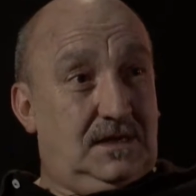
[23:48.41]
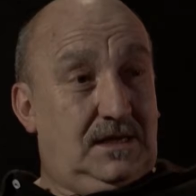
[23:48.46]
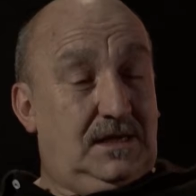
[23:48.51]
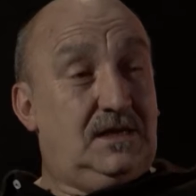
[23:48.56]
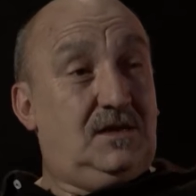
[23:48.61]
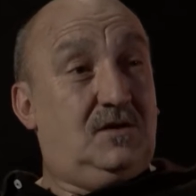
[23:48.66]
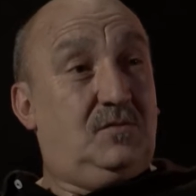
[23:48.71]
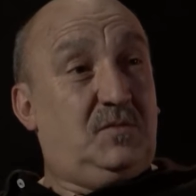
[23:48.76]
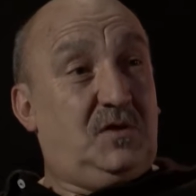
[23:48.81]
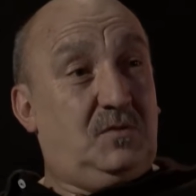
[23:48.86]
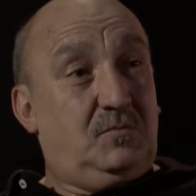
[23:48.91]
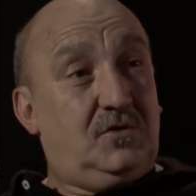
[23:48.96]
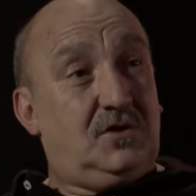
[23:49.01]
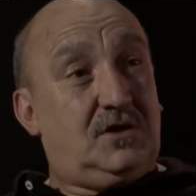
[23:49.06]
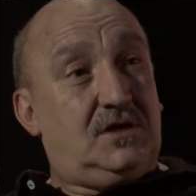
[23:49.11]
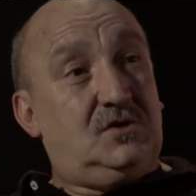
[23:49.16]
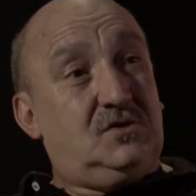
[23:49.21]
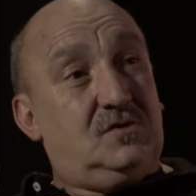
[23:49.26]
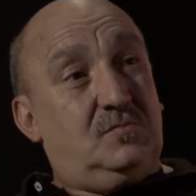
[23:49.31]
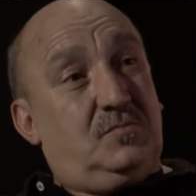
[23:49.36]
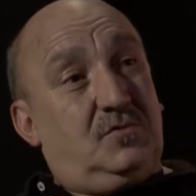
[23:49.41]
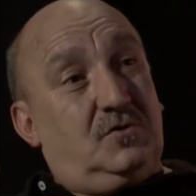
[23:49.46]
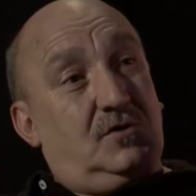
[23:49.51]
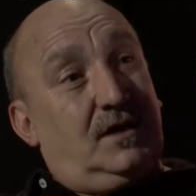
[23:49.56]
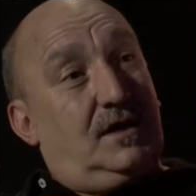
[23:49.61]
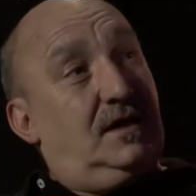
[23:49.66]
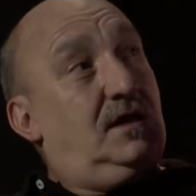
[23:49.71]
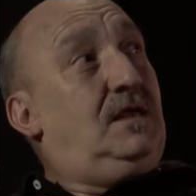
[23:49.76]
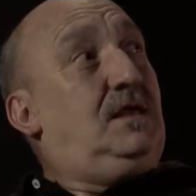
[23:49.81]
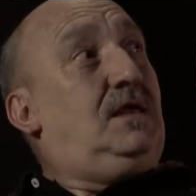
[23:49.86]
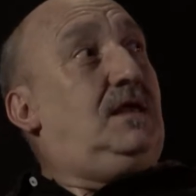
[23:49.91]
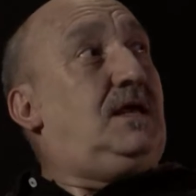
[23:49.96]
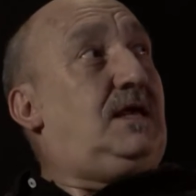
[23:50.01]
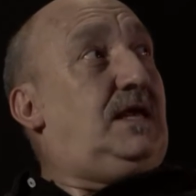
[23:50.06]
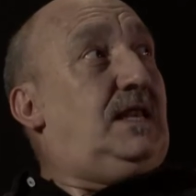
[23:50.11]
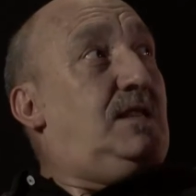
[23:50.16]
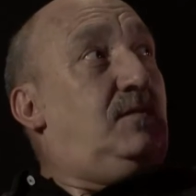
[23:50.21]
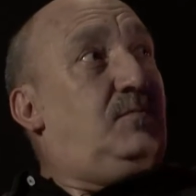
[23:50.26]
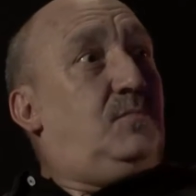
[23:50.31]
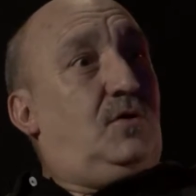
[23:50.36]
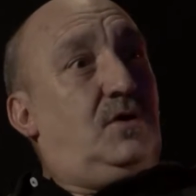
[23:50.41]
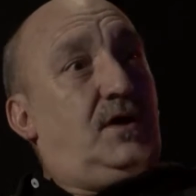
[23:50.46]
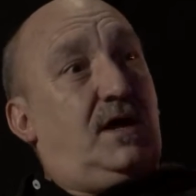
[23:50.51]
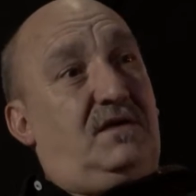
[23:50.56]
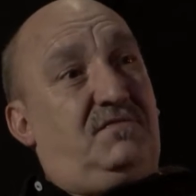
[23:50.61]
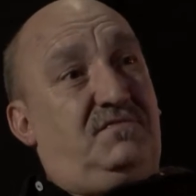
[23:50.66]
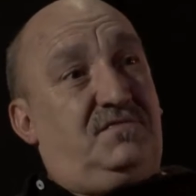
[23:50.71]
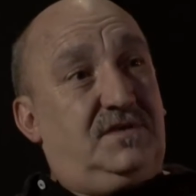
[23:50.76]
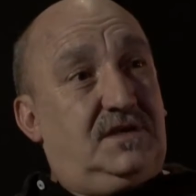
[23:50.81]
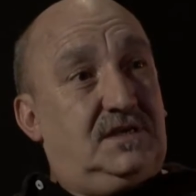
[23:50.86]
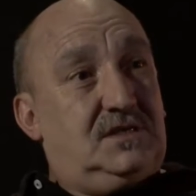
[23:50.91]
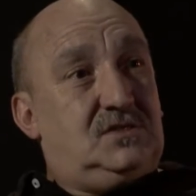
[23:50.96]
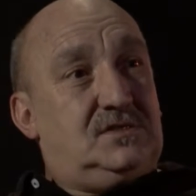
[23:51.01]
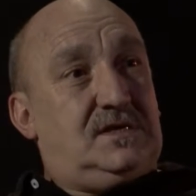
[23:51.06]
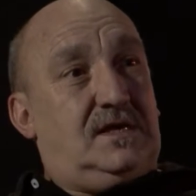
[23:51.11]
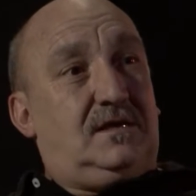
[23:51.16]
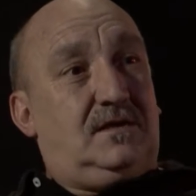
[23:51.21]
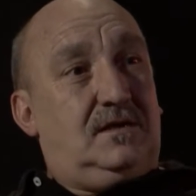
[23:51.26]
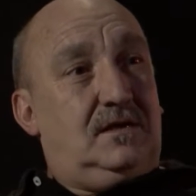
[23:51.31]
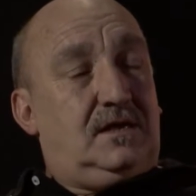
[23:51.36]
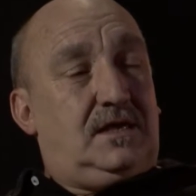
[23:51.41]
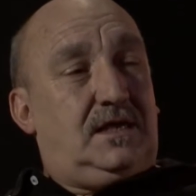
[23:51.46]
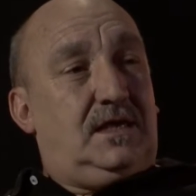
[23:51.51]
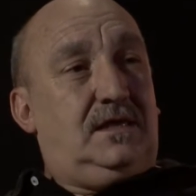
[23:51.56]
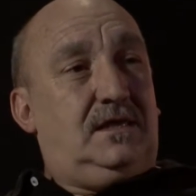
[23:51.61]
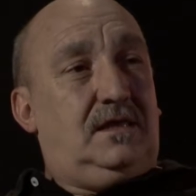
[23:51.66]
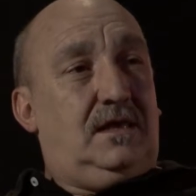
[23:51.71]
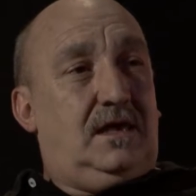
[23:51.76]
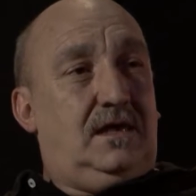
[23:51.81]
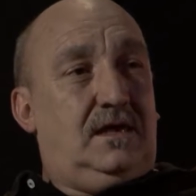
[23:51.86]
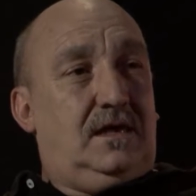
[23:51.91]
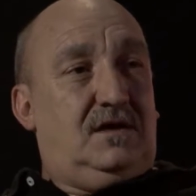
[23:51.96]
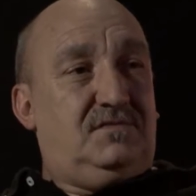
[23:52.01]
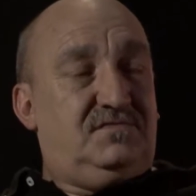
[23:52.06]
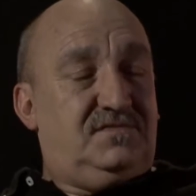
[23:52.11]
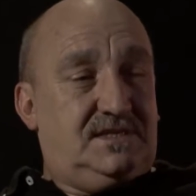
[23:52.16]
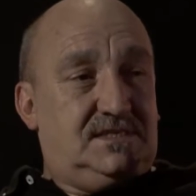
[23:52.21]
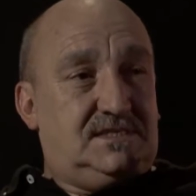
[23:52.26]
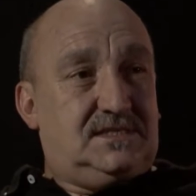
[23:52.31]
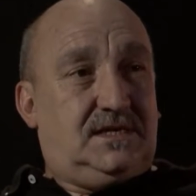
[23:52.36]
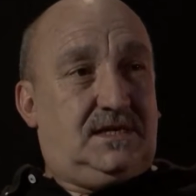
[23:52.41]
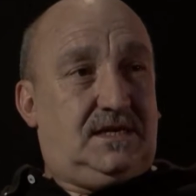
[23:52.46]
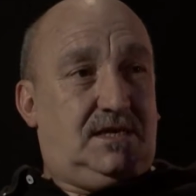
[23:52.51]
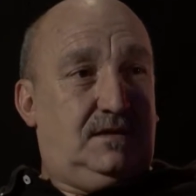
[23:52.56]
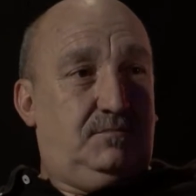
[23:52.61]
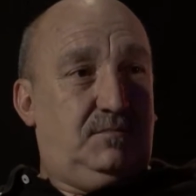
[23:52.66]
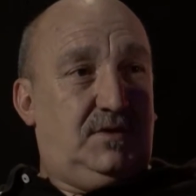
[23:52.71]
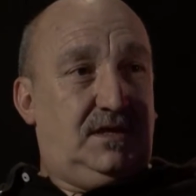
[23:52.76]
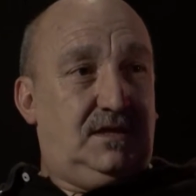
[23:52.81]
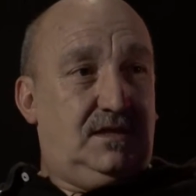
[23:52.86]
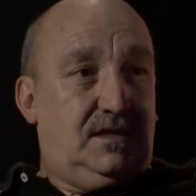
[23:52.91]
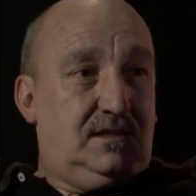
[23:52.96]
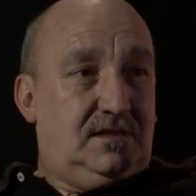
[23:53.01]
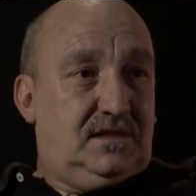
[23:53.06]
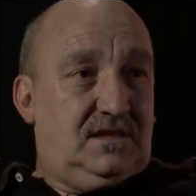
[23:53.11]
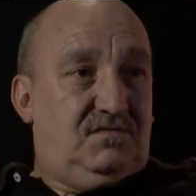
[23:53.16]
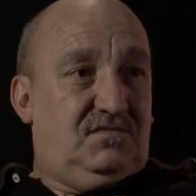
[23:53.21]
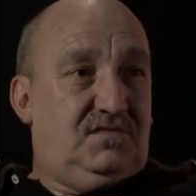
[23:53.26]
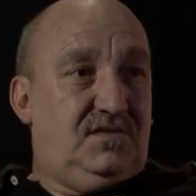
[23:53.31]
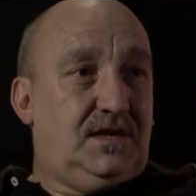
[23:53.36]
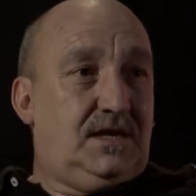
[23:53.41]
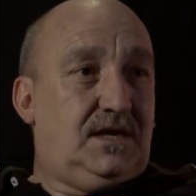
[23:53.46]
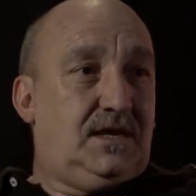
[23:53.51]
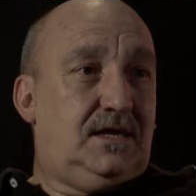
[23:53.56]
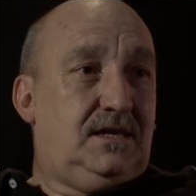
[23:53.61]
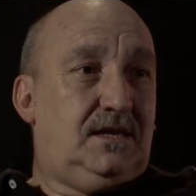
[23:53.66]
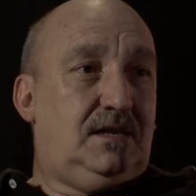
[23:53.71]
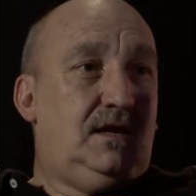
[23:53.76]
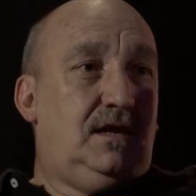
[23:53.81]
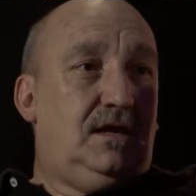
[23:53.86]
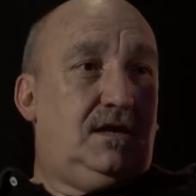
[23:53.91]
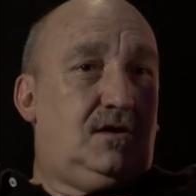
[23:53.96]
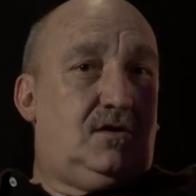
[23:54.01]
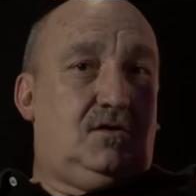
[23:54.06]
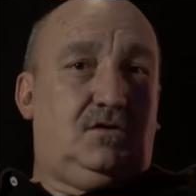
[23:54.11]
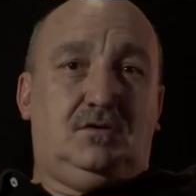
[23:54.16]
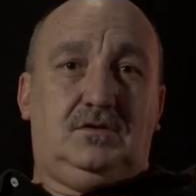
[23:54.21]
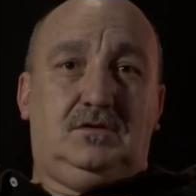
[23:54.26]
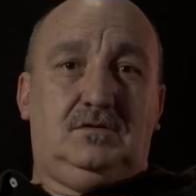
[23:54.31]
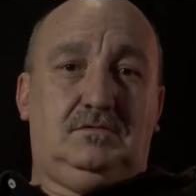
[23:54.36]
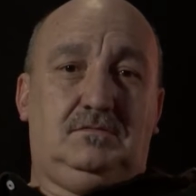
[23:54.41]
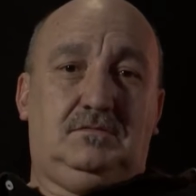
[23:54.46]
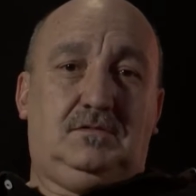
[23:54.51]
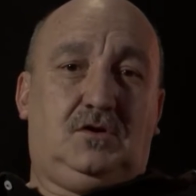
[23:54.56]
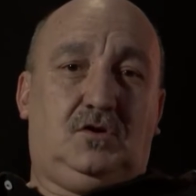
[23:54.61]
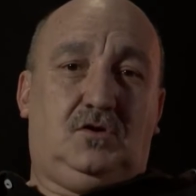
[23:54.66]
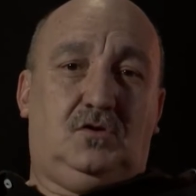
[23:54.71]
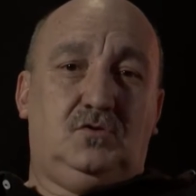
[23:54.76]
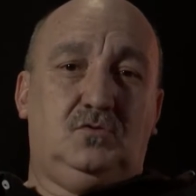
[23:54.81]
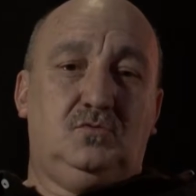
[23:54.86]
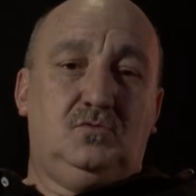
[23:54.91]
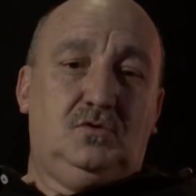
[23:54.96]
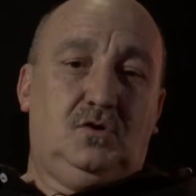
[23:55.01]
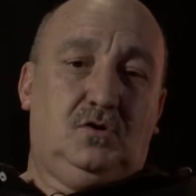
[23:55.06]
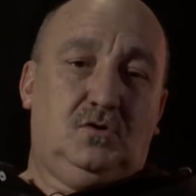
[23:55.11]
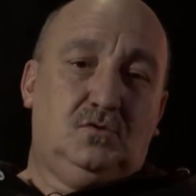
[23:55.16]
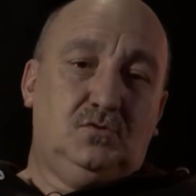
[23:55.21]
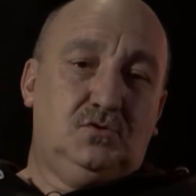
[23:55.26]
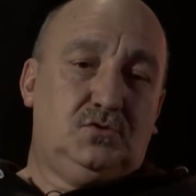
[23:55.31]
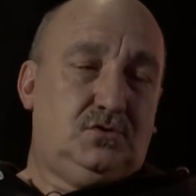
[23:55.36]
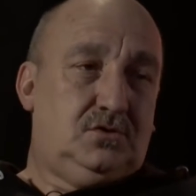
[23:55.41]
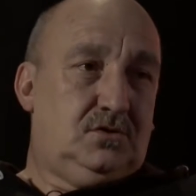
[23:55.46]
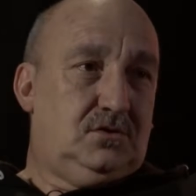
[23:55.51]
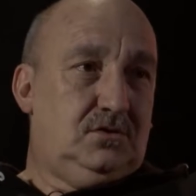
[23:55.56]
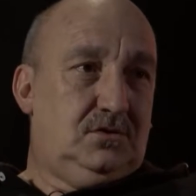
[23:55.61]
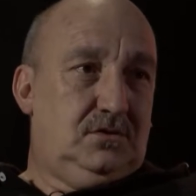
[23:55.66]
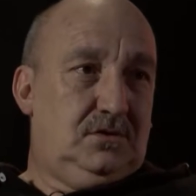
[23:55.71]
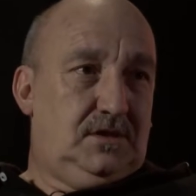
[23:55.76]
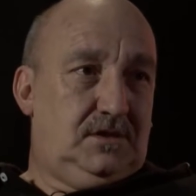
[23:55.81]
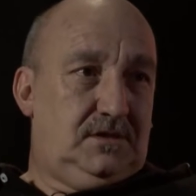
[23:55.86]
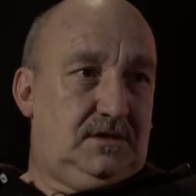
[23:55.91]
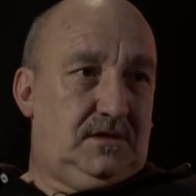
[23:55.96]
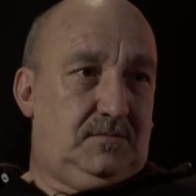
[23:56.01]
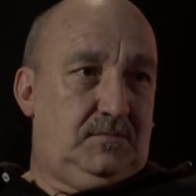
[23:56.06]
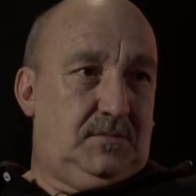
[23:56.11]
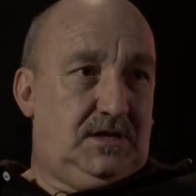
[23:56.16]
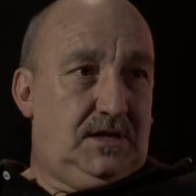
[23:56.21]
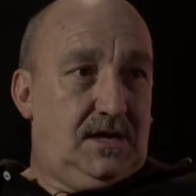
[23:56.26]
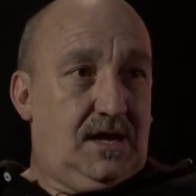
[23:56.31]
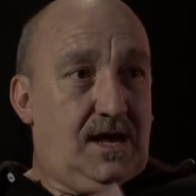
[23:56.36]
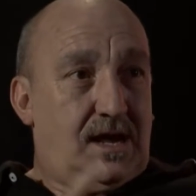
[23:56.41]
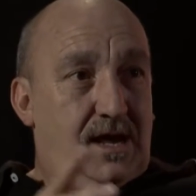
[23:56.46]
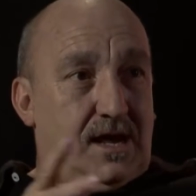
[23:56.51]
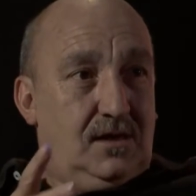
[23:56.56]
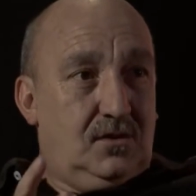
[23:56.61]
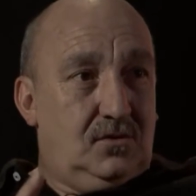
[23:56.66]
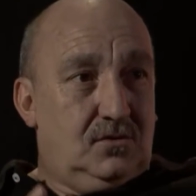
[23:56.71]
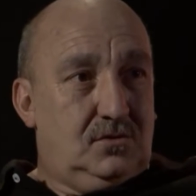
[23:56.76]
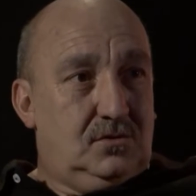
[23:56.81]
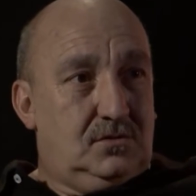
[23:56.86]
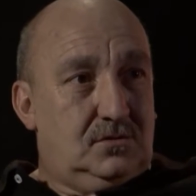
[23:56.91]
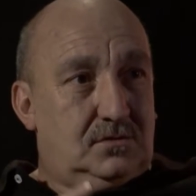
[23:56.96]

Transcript: Es lo mismo que yo ponga, que le ponga fichas, que, eh, afiches que me identifiquen con, unos gustos determinados